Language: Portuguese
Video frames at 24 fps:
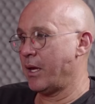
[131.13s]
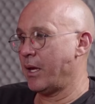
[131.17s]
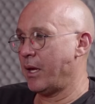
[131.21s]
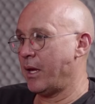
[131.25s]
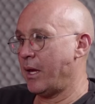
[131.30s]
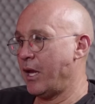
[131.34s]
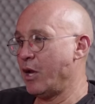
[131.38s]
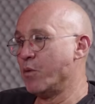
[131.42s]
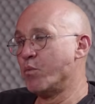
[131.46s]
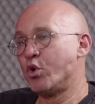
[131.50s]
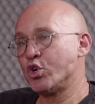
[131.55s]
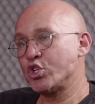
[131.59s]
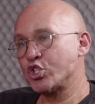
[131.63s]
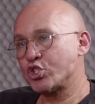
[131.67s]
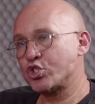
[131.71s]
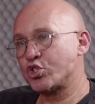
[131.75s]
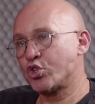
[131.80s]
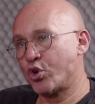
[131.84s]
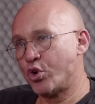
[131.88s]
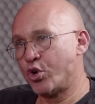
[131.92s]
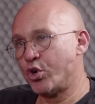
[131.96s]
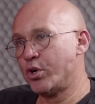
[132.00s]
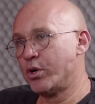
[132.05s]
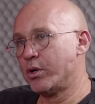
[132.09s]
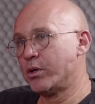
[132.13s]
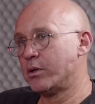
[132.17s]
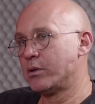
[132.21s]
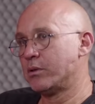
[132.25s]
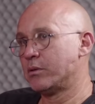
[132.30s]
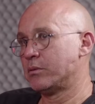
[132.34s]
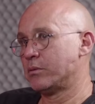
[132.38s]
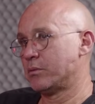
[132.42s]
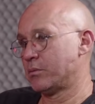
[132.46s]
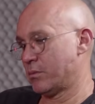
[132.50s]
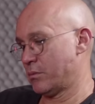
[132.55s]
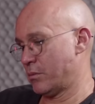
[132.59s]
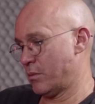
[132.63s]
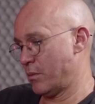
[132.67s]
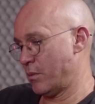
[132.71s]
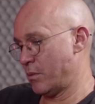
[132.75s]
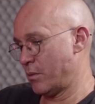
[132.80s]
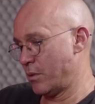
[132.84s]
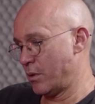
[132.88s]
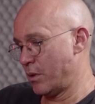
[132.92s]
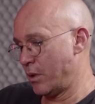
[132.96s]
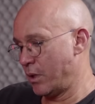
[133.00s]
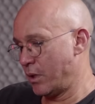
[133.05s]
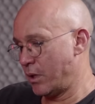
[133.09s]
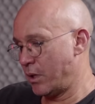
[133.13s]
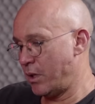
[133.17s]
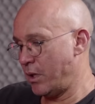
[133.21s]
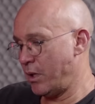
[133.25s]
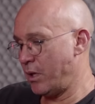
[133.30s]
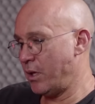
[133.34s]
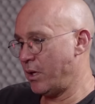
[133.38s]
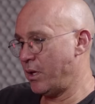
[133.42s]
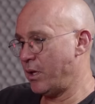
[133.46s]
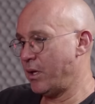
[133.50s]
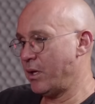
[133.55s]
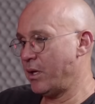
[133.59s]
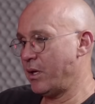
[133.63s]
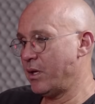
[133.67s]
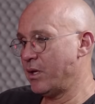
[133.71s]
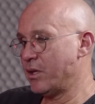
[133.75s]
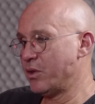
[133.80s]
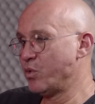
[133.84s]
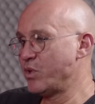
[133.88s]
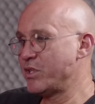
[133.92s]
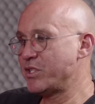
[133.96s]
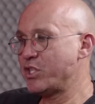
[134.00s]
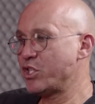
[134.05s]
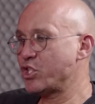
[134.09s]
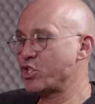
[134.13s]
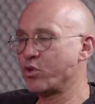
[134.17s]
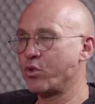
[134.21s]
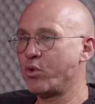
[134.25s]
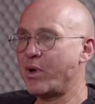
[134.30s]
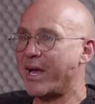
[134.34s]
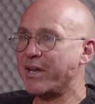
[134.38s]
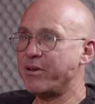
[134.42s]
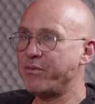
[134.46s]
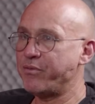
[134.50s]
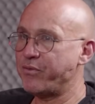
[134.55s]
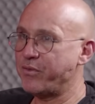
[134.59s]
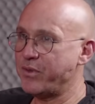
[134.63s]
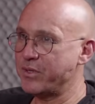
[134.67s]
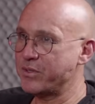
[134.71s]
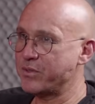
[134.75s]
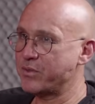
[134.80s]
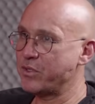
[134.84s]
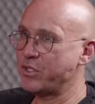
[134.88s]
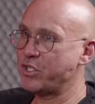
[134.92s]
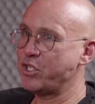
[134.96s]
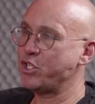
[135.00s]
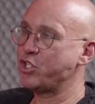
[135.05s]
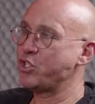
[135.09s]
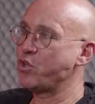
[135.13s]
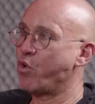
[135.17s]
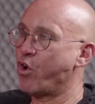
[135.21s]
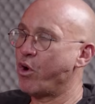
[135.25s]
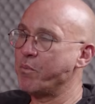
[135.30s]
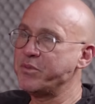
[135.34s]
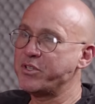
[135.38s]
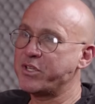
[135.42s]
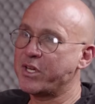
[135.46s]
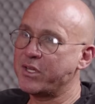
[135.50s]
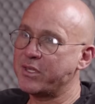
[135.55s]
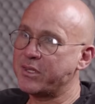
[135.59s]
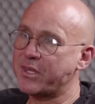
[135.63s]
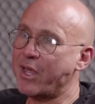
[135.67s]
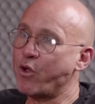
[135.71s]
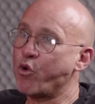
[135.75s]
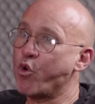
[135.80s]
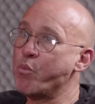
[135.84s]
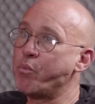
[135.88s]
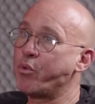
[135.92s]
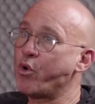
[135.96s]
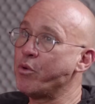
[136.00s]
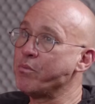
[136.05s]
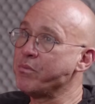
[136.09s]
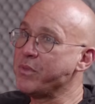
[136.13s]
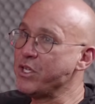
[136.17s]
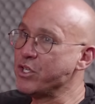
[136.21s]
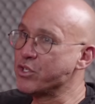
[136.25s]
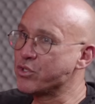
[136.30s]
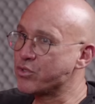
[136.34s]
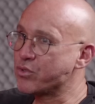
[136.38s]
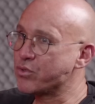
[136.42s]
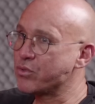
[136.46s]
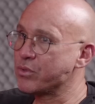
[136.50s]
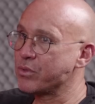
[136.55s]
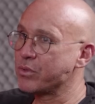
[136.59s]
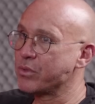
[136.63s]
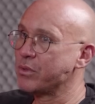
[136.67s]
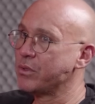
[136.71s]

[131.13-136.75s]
ele mostrou que não existe lugar difícil, existem homens que têm compromisso